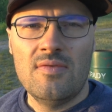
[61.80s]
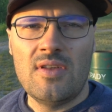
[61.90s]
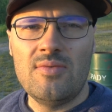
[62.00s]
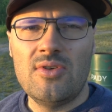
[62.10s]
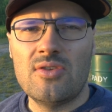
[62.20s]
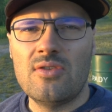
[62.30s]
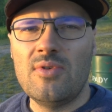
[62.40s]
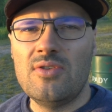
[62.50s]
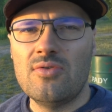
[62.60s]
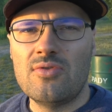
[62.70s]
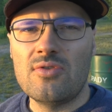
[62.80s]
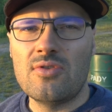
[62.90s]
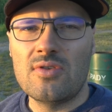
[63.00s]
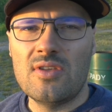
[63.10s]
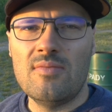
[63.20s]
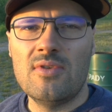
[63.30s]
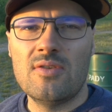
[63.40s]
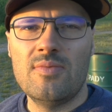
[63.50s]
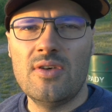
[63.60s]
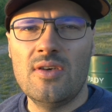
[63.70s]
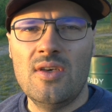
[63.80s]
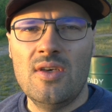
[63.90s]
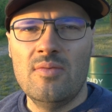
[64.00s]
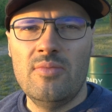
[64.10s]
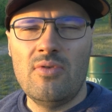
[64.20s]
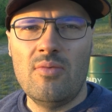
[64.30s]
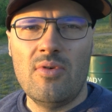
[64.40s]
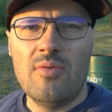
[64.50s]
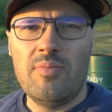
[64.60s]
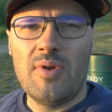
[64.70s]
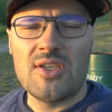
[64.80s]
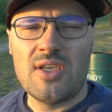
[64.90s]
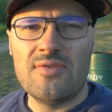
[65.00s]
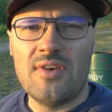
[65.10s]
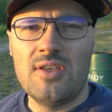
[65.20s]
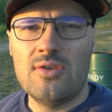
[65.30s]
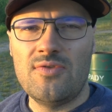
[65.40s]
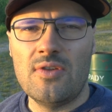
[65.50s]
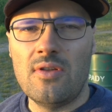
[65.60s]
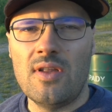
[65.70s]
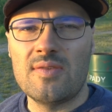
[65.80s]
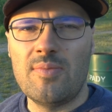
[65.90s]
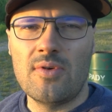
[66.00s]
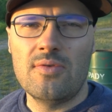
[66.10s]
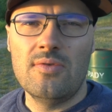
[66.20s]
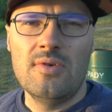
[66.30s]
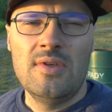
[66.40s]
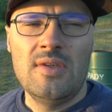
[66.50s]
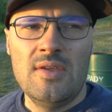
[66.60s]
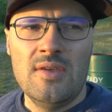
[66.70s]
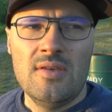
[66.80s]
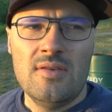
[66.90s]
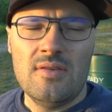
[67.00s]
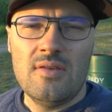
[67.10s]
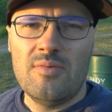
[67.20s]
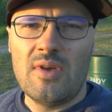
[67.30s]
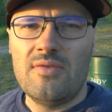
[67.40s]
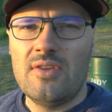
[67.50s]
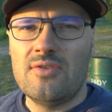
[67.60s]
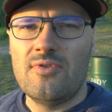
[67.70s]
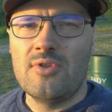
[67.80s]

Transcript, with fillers: Wydaje mi się, że to będzie już to, co chcemy, żeby było, bo plaża jest fajnie doświetlona z boku no i w miarę widać